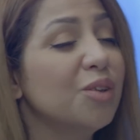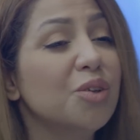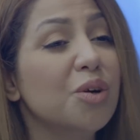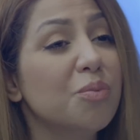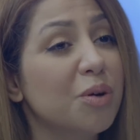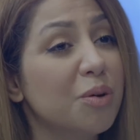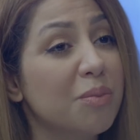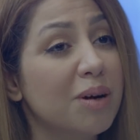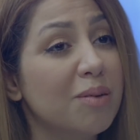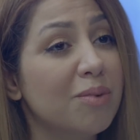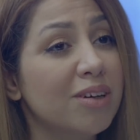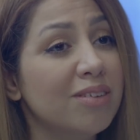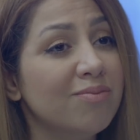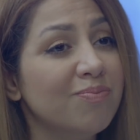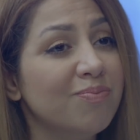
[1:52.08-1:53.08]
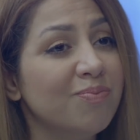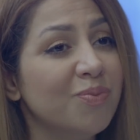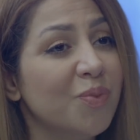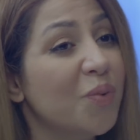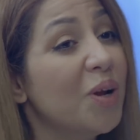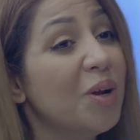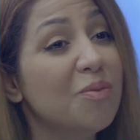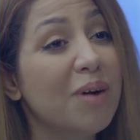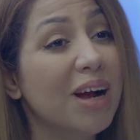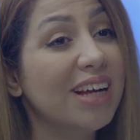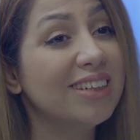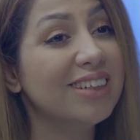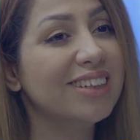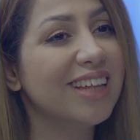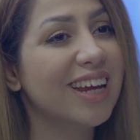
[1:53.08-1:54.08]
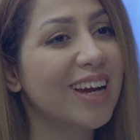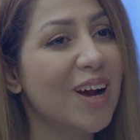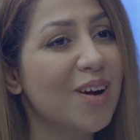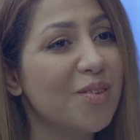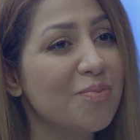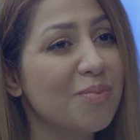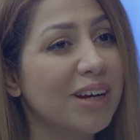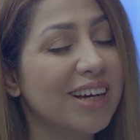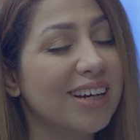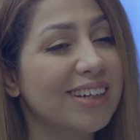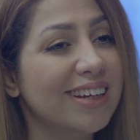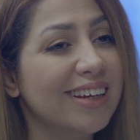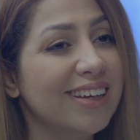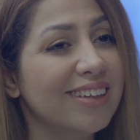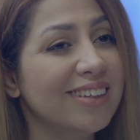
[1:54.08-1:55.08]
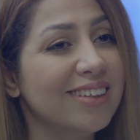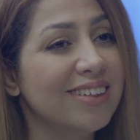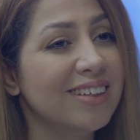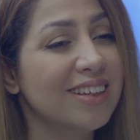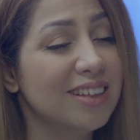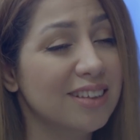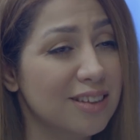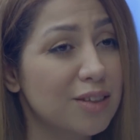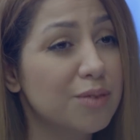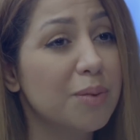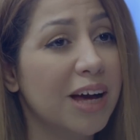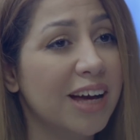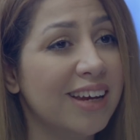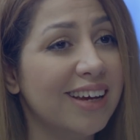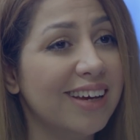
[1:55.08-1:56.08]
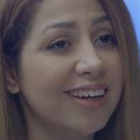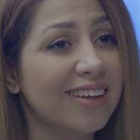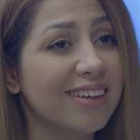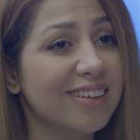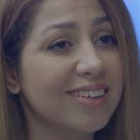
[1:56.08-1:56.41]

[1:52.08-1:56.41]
تأمر بابا ولو ما حد يقدر ياخذ مكانك تصبح على خير